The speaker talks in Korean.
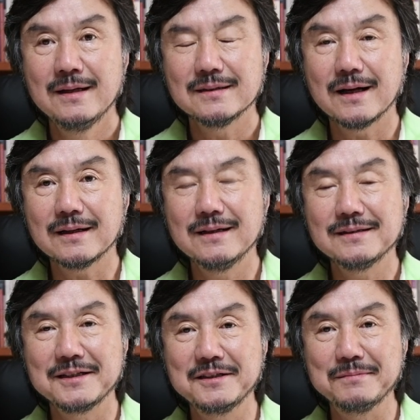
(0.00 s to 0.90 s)
착한
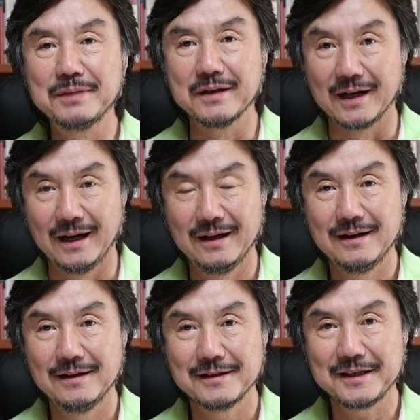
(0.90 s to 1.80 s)
사진은 버려라.
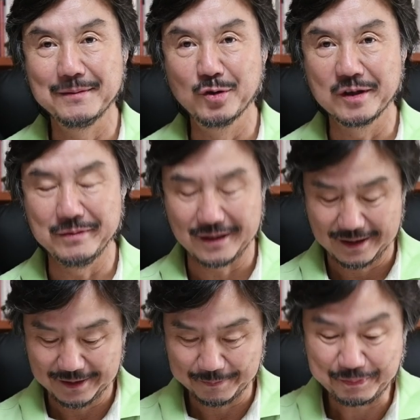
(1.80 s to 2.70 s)
기봉입니다.
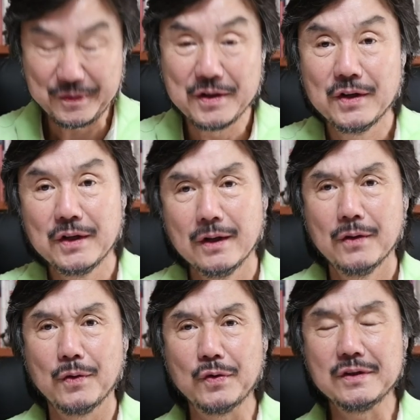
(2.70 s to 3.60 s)

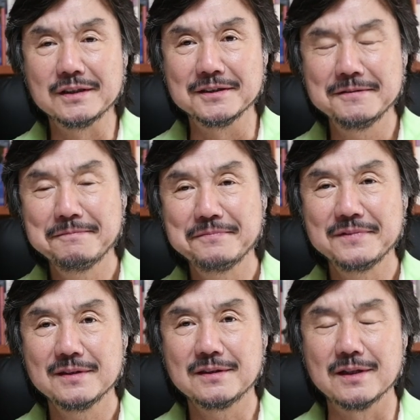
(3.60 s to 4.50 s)
오늘은
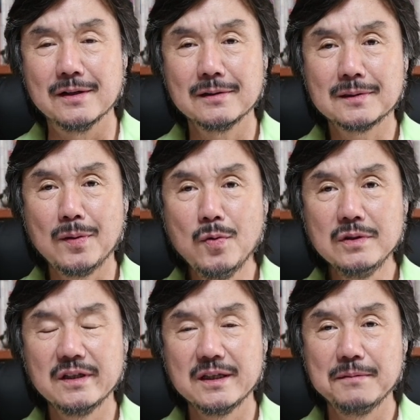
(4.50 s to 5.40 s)

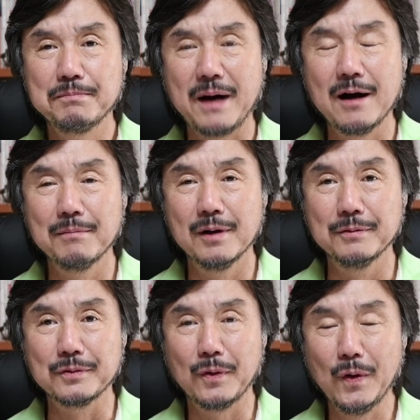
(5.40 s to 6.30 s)
정통적인
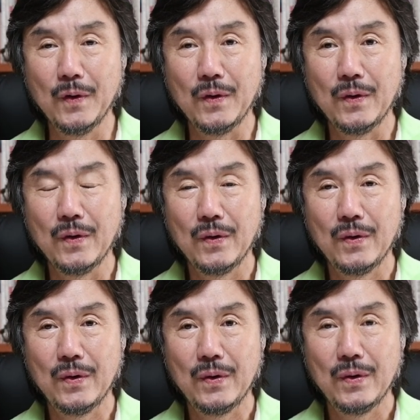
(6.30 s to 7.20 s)
방법으로
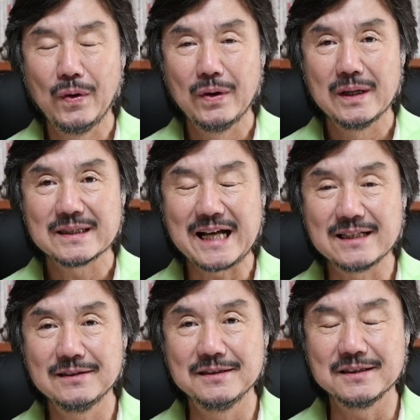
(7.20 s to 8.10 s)

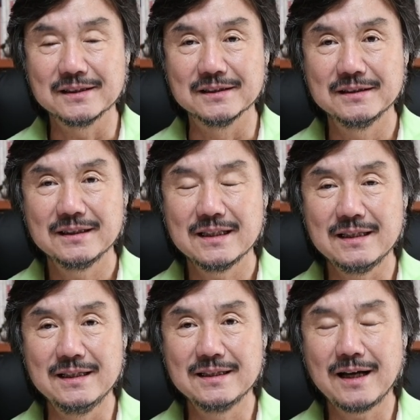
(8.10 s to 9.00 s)
사진을 찍은
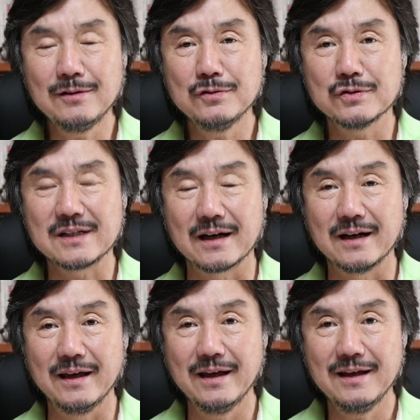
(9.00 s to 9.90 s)
이상국
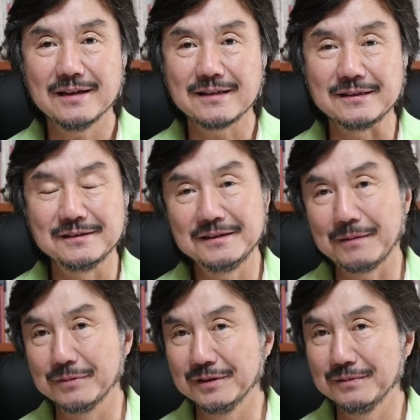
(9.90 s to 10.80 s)
작가의 사진을
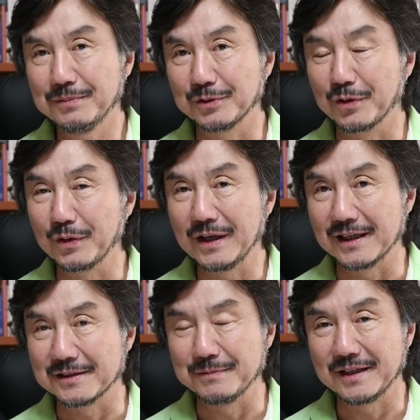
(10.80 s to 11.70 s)
한번 보도록
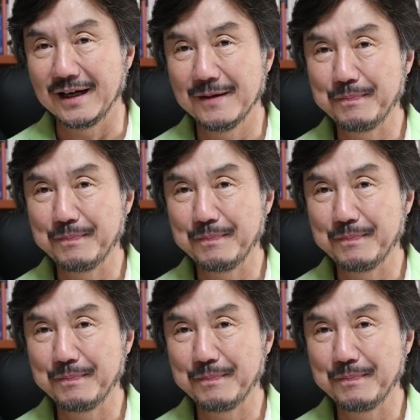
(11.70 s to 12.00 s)
하겠습니다.